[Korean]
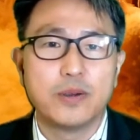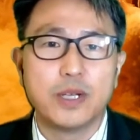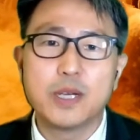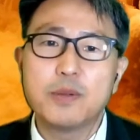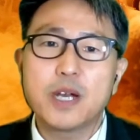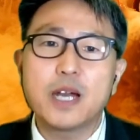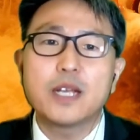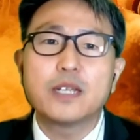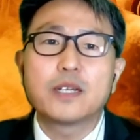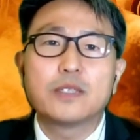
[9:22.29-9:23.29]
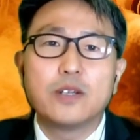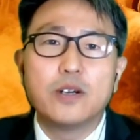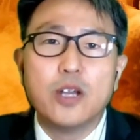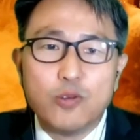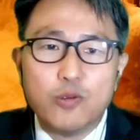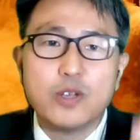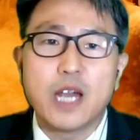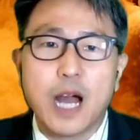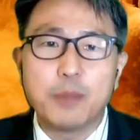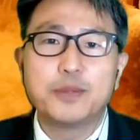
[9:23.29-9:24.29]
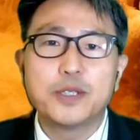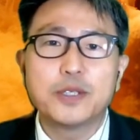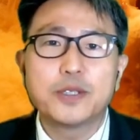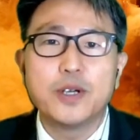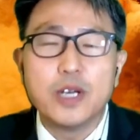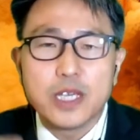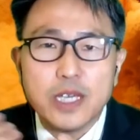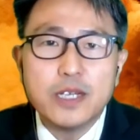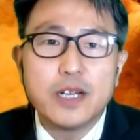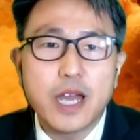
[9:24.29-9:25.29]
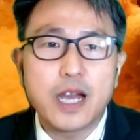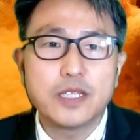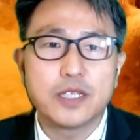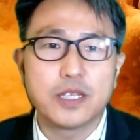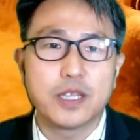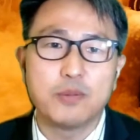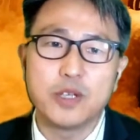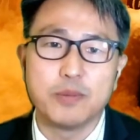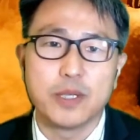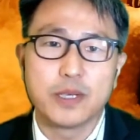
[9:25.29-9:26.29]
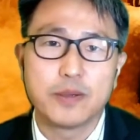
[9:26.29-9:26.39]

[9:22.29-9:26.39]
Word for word: 왜냐하면 하나님께서 우리 앞서서 일을 행하시기 때문입니다.